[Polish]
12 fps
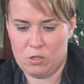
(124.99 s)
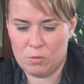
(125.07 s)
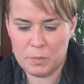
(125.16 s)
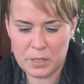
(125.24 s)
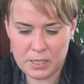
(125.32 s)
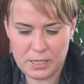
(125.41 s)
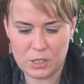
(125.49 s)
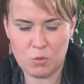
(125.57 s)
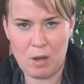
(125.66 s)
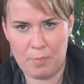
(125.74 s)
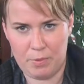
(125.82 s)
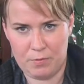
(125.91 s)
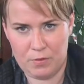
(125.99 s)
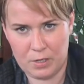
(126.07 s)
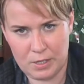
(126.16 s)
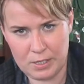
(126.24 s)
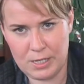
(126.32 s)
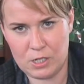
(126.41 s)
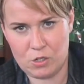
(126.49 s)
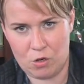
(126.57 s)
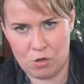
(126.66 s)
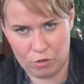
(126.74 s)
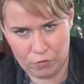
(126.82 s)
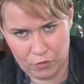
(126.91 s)
Obgryzać łapy, wygryzać
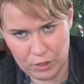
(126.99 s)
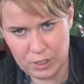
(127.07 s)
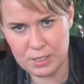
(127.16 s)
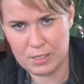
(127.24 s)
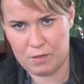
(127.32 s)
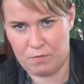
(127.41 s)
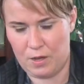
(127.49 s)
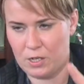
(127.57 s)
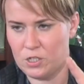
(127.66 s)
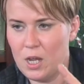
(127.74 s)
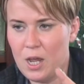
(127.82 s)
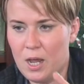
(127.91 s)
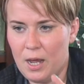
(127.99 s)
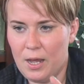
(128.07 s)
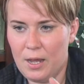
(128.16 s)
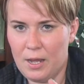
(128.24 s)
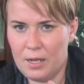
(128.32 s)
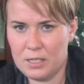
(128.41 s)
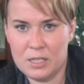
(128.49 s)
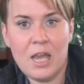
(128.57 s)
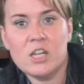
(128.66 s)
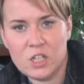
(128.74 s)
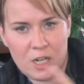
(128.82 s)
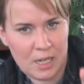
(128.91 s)
ogon, wylizywać, e,
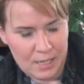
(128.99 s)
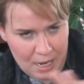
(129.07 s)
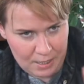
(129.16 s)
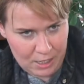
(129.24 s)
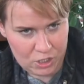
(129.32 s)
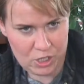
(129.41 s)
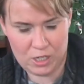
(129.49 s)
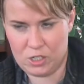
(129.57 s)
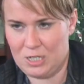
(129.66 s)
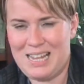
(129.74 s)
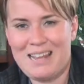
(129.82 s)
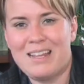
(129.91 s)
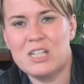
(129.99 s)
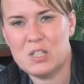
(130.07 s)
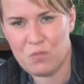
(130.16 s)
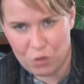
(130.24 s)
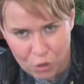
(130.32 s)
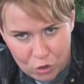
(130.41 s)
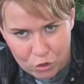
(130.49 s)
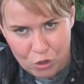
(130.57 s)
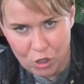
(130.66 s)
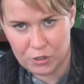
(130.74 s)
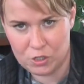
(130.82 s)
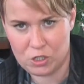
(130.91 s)
jeść niejadalne rzeczy, zjadać swoje
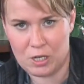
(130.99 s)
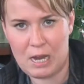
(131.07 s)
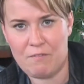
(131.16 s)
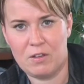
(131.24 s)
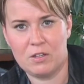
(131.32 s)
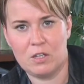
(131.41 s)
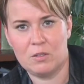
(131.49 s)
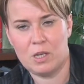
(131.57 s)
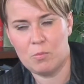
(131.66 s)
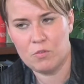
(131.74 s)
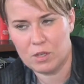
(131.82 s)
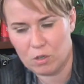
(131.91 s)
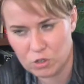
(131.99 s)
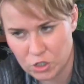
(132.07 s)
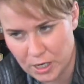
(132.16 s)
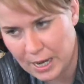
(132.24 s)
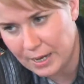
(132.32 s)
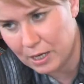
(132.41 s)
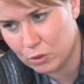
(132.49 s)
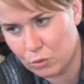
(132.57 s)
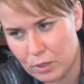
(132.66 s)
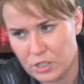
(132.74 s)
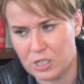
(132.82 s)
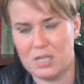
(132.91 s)
odchody, czyli nawet e, nie mówię o szczeniakach,
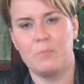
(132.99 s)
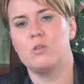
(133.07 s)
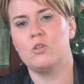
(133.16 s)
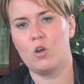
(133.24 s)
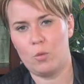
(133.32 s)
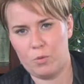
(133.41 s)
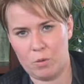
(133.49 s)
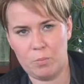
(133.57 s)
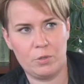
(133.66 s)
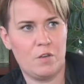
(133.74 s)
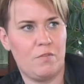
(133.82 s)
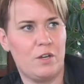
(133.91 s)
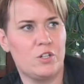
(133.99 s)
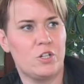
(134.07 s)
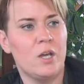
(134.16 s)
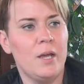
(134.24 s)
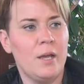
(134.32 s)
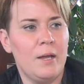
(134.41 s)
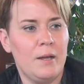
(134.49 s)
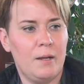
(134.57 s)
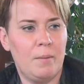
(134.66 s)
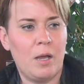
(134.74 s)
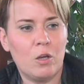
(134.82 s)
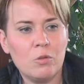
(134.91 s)
które czasami to robią, ponieważ
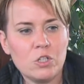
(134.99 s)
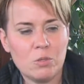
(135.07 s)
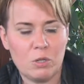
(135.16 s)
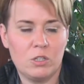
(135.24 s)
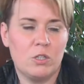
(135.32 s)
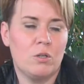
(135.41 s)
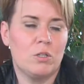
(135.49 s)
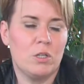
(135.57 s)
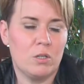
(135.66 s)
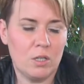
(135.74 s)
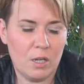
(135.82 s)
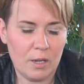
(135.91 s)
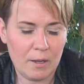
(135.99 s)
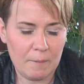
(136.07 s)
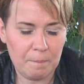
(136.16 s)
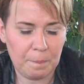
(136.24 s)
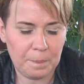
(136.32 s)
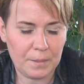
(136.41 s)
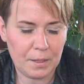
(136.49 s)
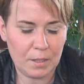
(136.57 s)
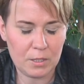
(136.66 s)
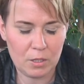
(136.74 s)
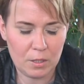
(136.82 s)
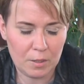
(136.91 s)
e, mają jeszcze np. Nie, nie, nie, mm,
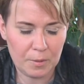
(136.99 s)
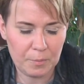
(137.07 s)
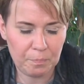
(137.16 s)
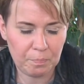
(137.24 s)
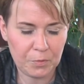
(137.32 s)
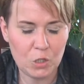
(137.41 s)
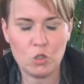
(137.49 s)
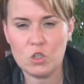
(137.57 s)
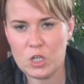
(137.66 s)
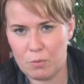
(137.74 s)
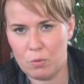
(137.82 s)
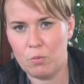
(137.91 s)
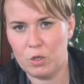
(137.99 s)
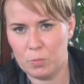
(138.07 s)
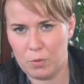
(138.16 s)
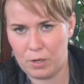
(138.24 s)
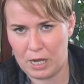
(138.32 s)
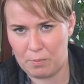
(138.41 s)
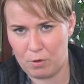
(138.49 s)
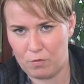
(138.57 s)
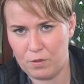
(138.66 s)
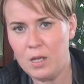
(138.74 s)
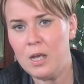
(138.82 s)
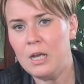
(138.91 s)
nie, niedojrzały układ
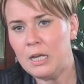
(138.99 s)
pokarmowy.